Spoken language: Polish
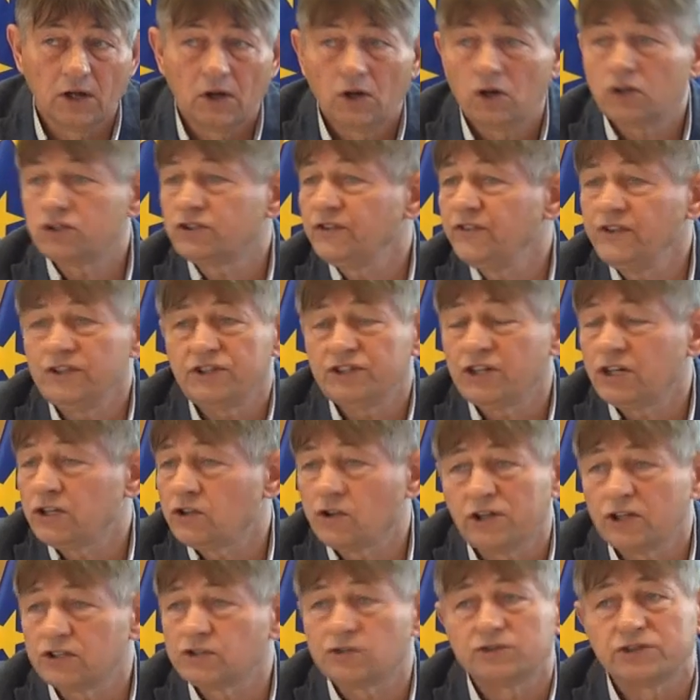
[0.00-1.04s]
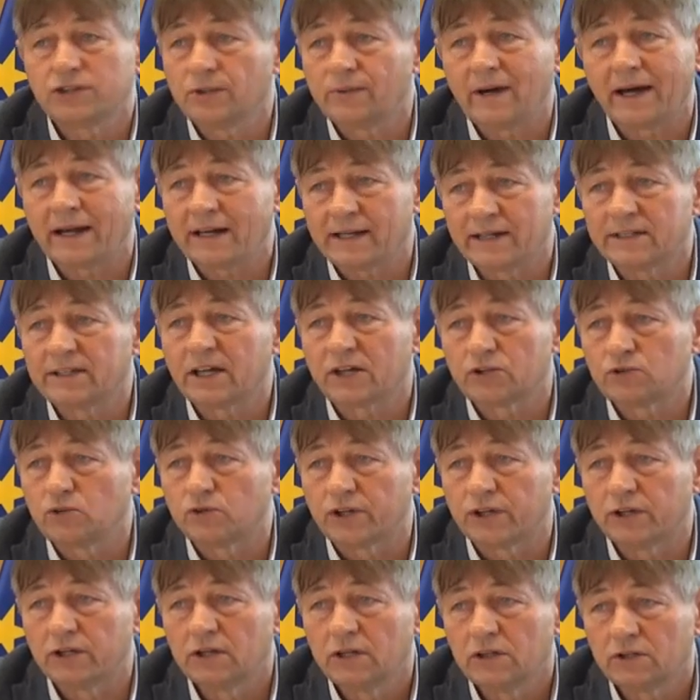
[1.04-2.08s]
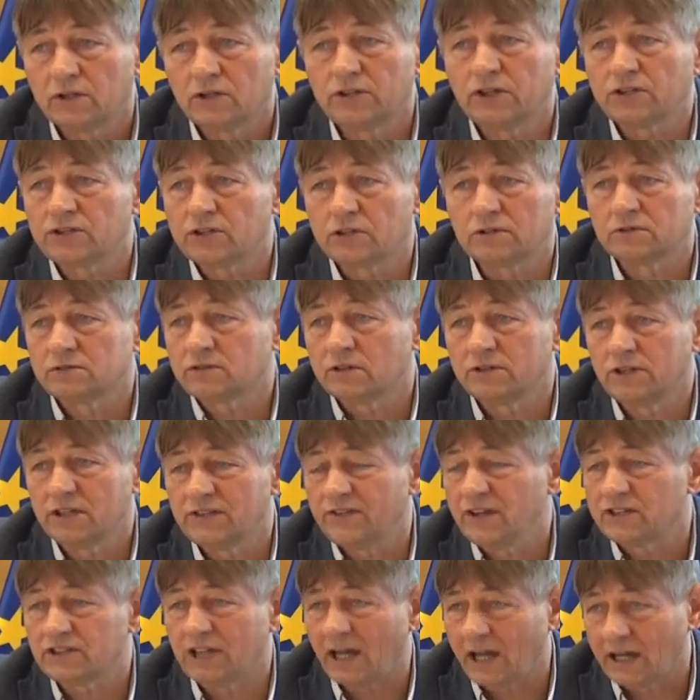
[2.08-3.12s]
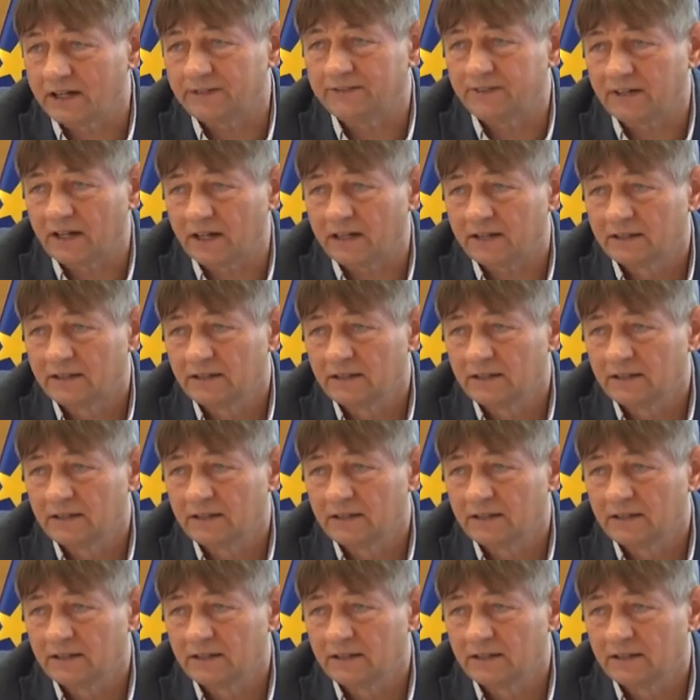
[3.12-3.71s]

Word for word: Oczywiście to nie są dzieła architektury, to nie, są, to nie jest wieża Eiffla.